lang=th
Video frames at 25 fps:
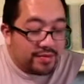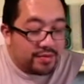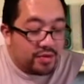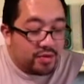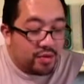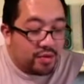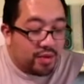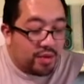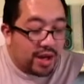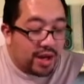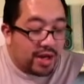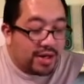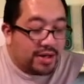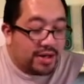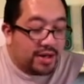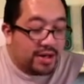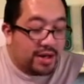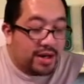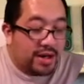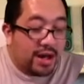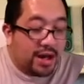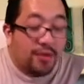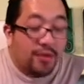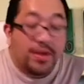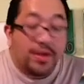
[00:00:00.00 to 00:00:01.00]
ทุกวัน
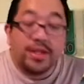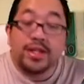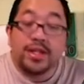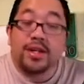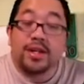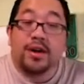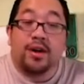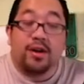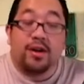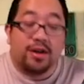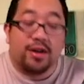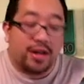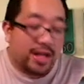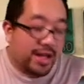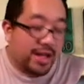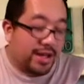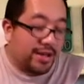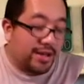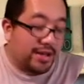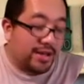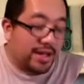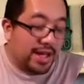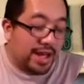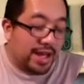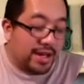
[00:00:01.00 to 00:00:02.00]
เอาไว้ซื้อของนะฮะ
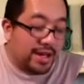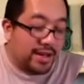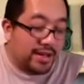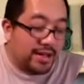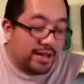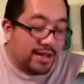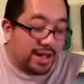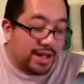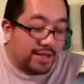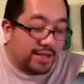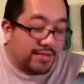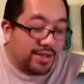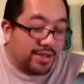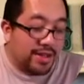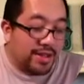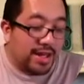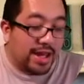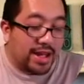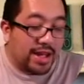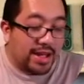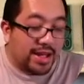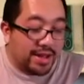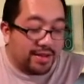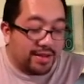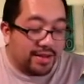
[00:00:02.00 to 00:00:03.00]
เหรียญเหรียญพิเศ
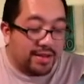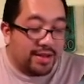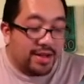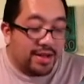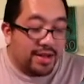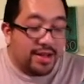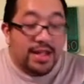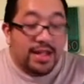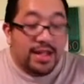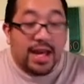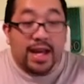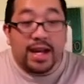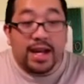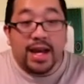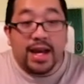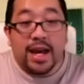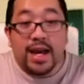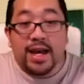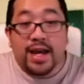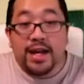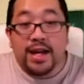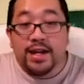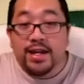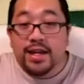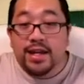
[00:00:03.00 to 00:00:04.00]
ษเนี่ยแต่ถ้า
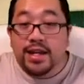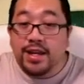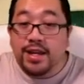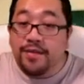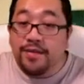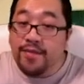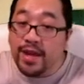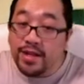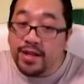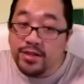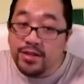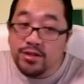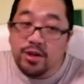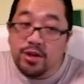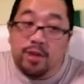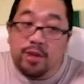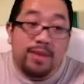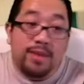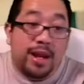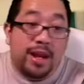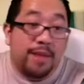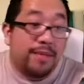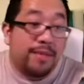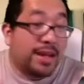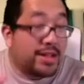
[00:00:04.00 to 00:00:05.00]
อีเวนต์จบ
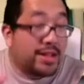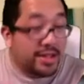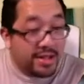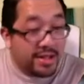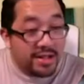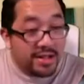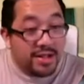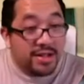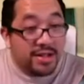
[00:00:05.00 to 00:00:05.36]
แล้วไม่ซื้อ